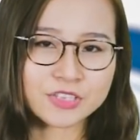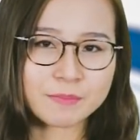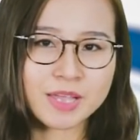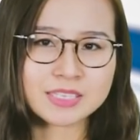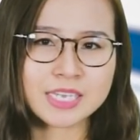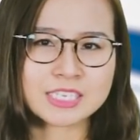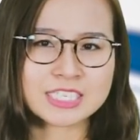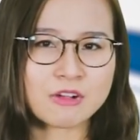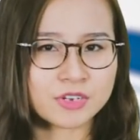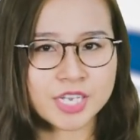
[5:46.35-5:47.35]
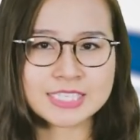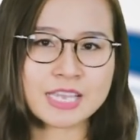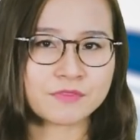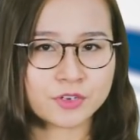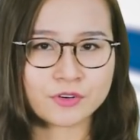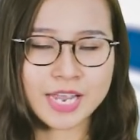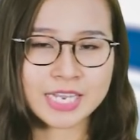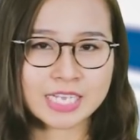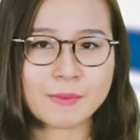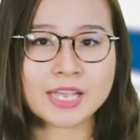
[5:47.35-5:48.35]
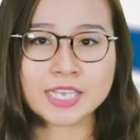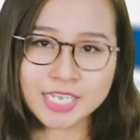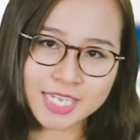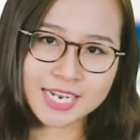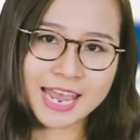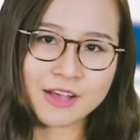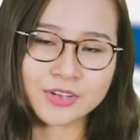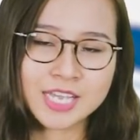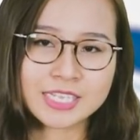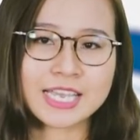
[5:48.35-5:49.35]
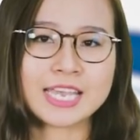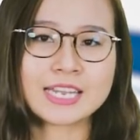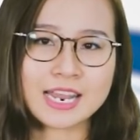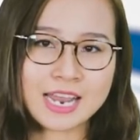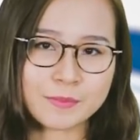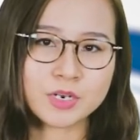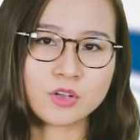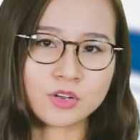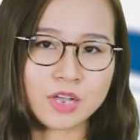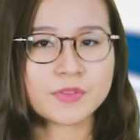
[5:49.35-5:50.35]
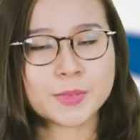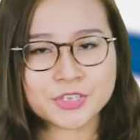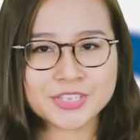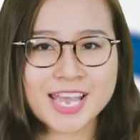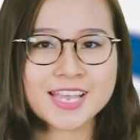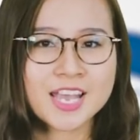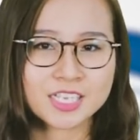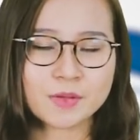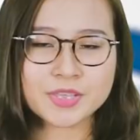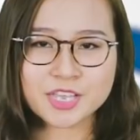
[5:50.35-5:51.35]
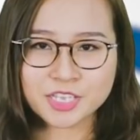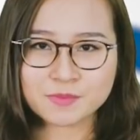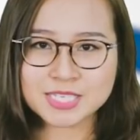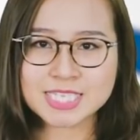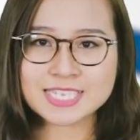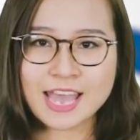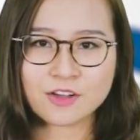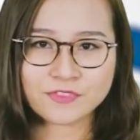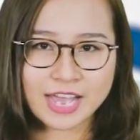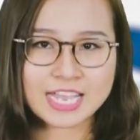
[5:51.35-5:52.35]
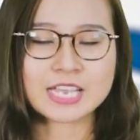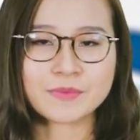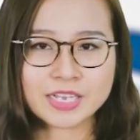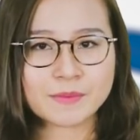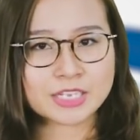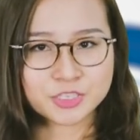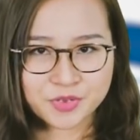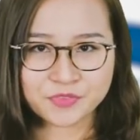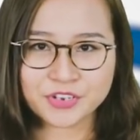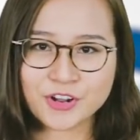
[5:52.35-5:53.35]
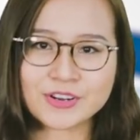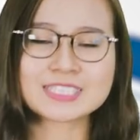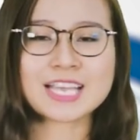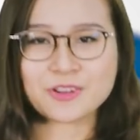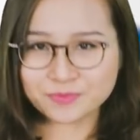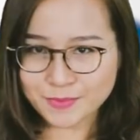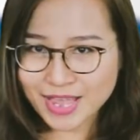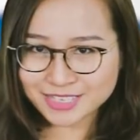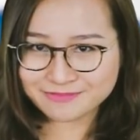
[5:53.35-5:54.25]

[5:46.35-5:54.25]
giả của TechMag thì sau khi xem video này thì các bạn nghĩ như thế nào thì hãy để lại bình luận ở phía bên dưới nhé. Còn bây giờ thì em xin chào và hẹn gặp lại các bạn trong những video lần sau. Bye